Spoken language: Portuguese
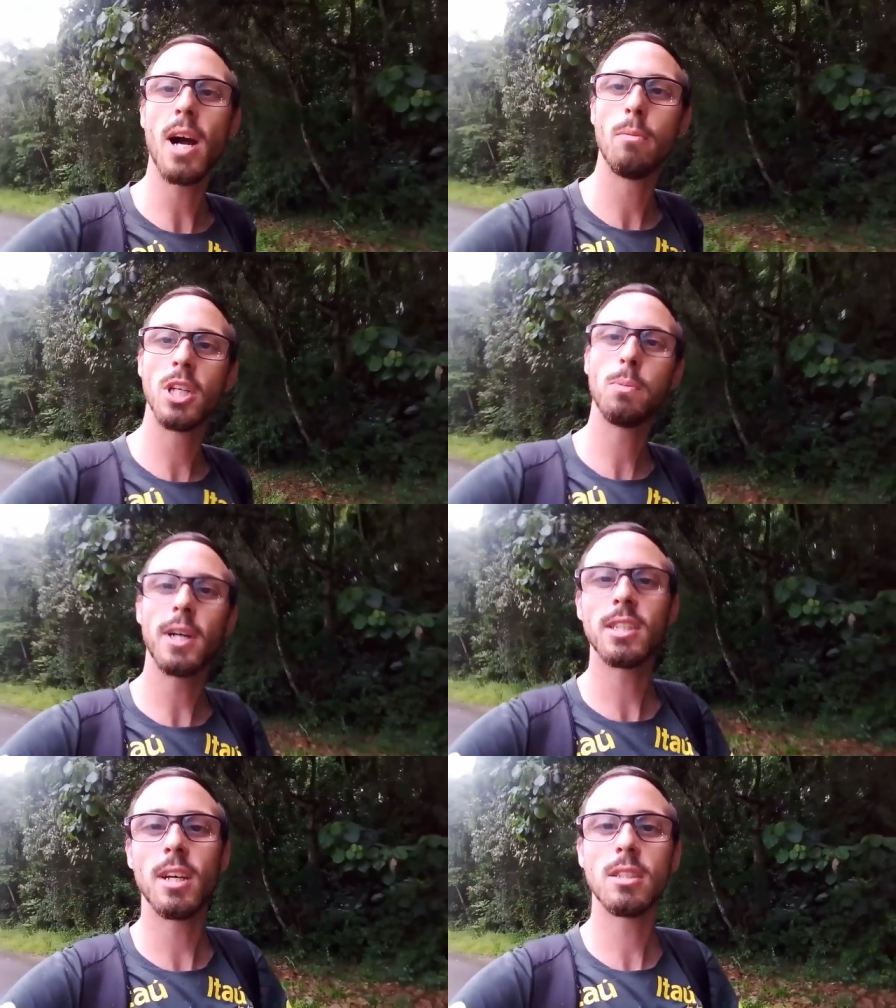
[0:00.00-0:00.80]
Acabou de
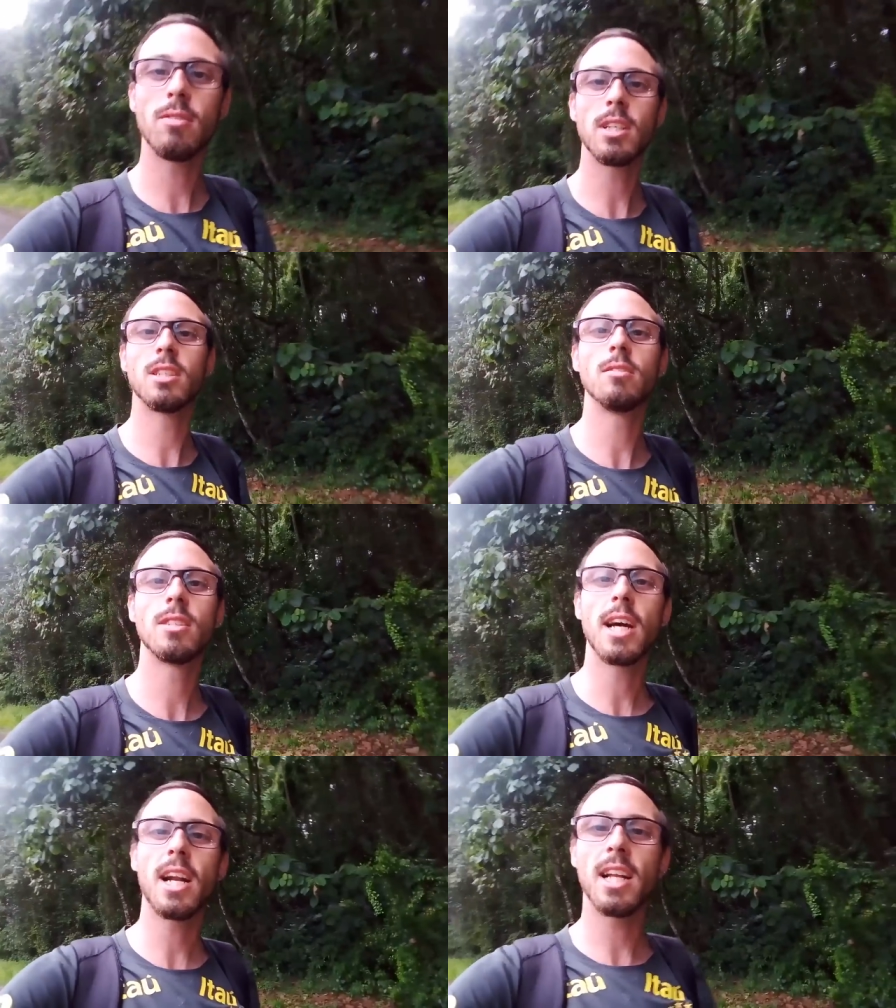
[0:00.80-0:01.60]
passar uma situação
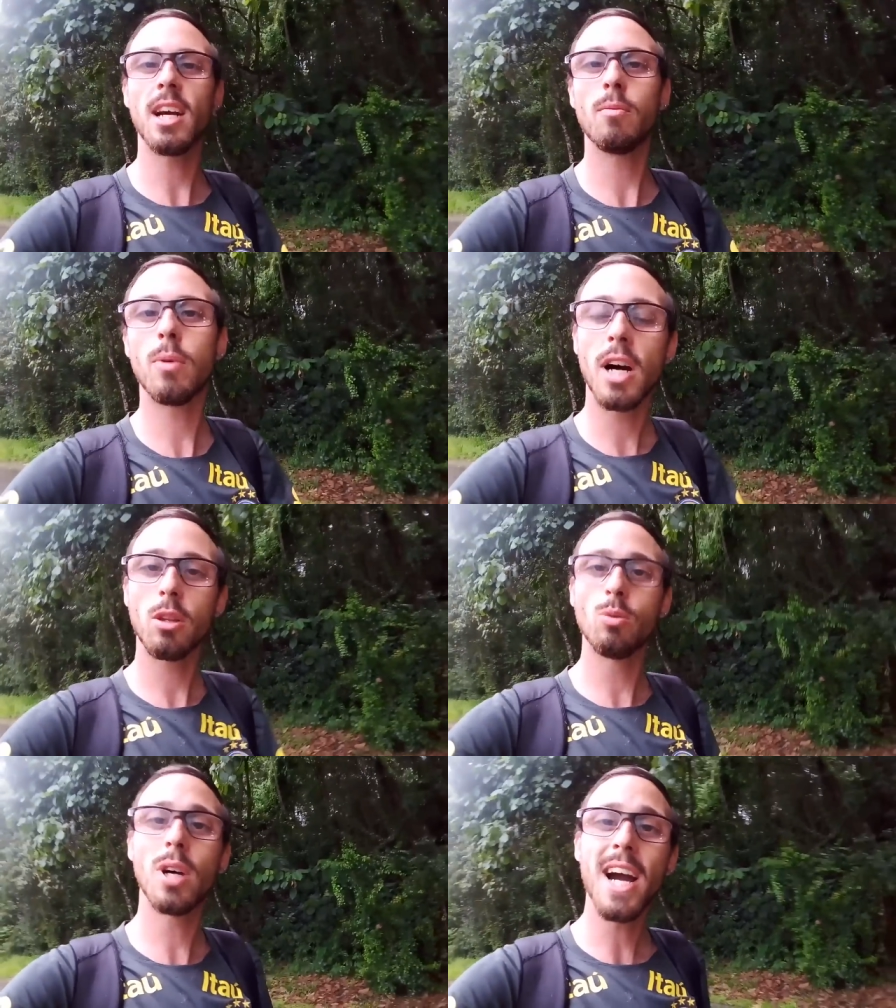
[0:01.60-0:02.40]
desagradável por causa
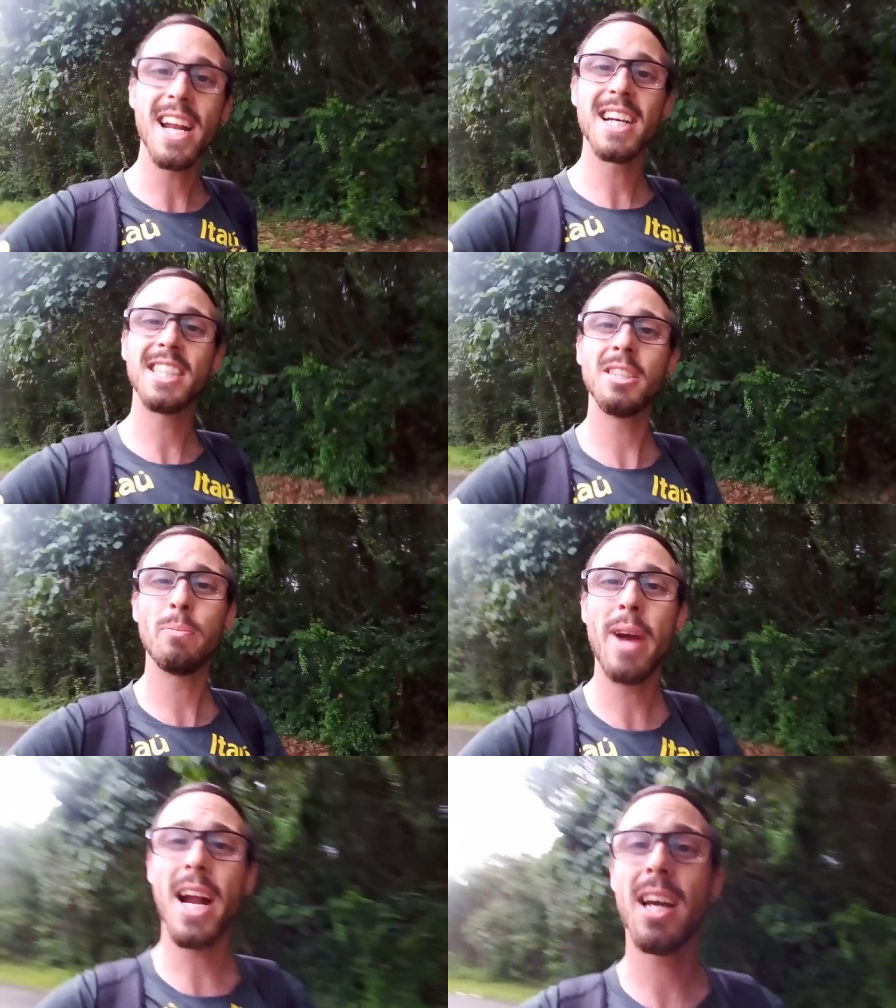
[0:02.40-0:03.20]
de um carinha de
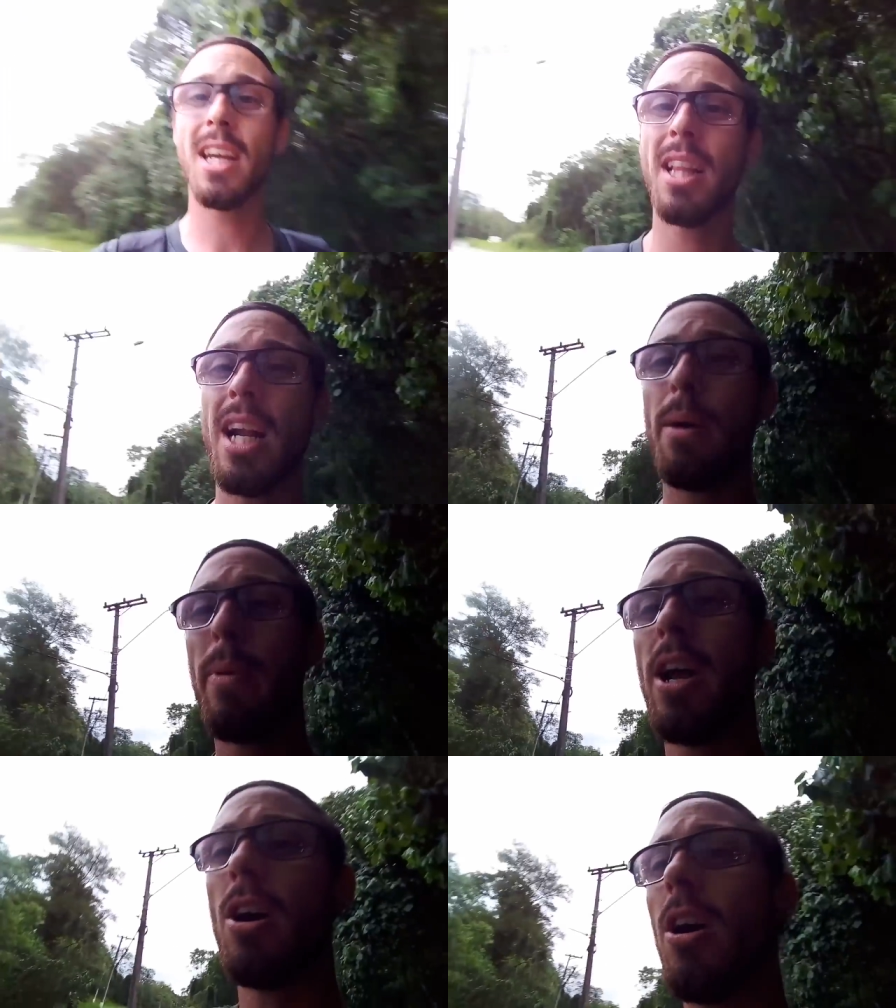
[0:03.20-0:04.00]
merda que
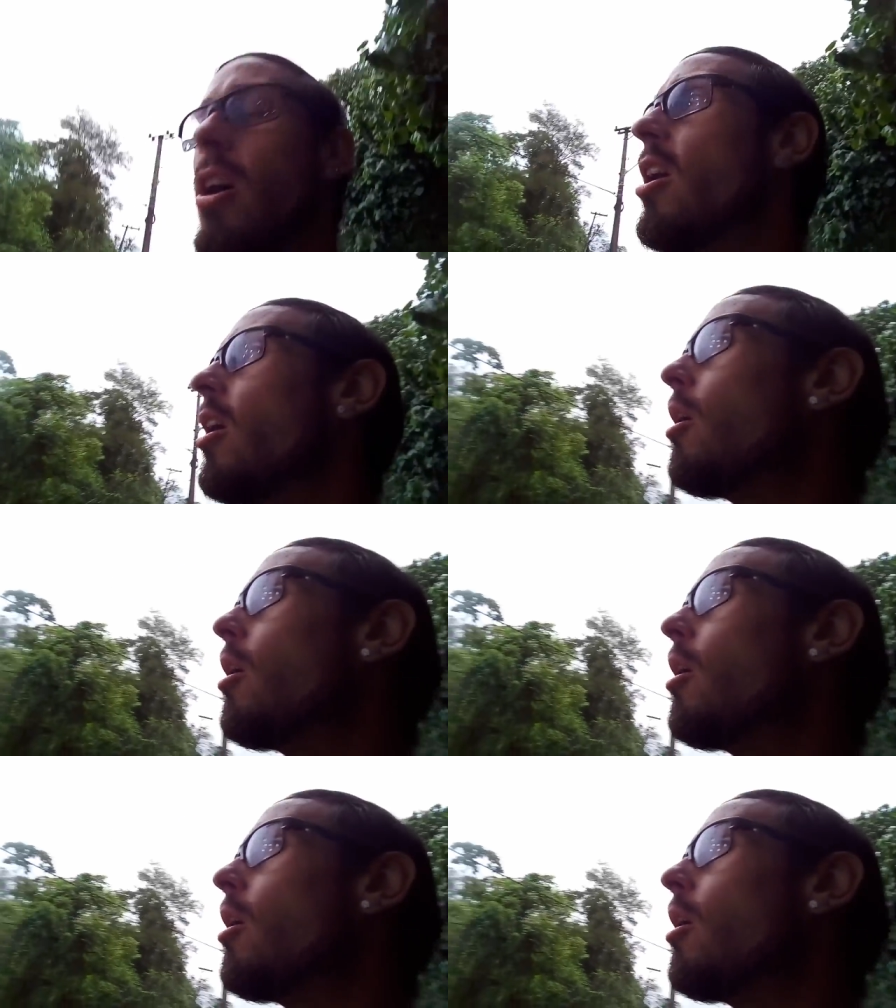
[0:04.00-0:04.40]
trabalha, ó. Ó,